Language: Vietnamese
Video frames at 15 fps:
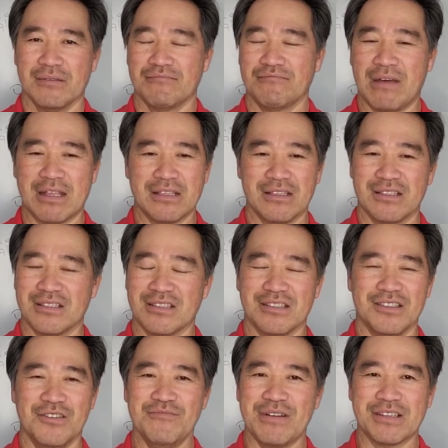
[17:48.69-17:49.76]
mà
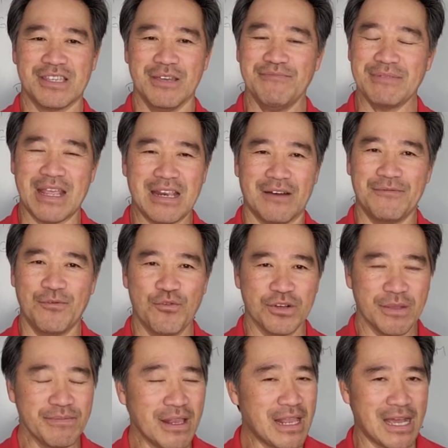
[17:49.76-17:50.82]
nếu mà kiếp này là vua
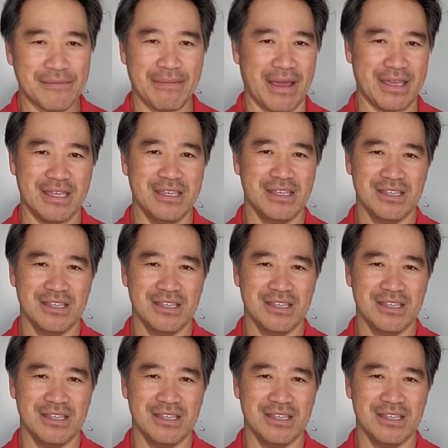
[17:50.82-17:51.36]
kiếp tới lặng mày